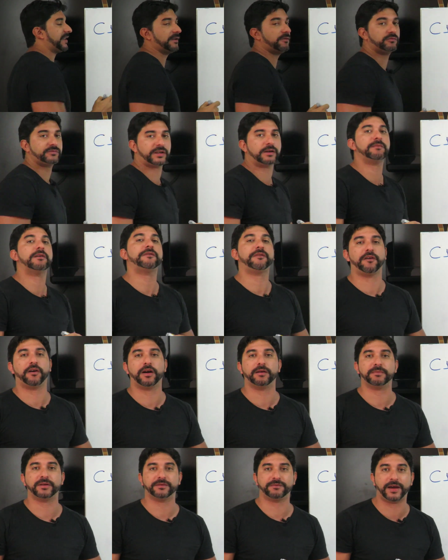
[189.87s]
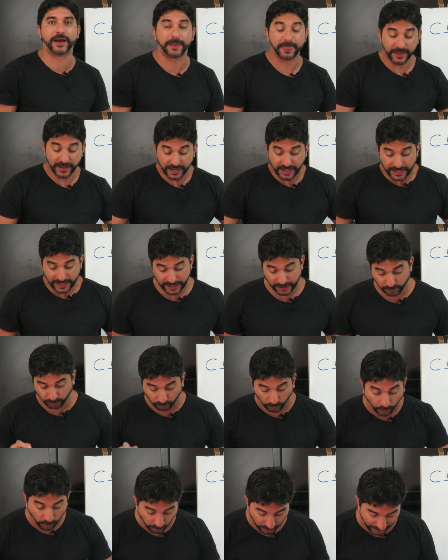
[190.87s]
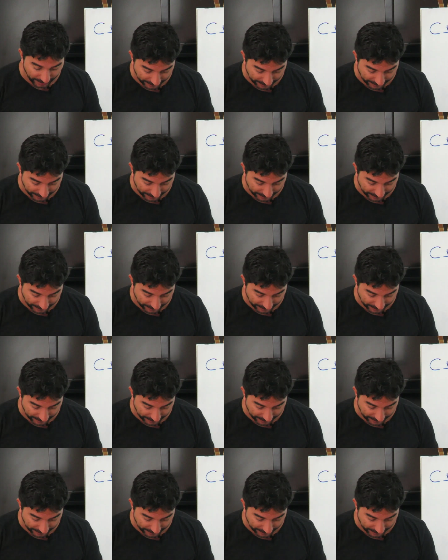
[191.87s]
C1 tem uma forma, né? E qual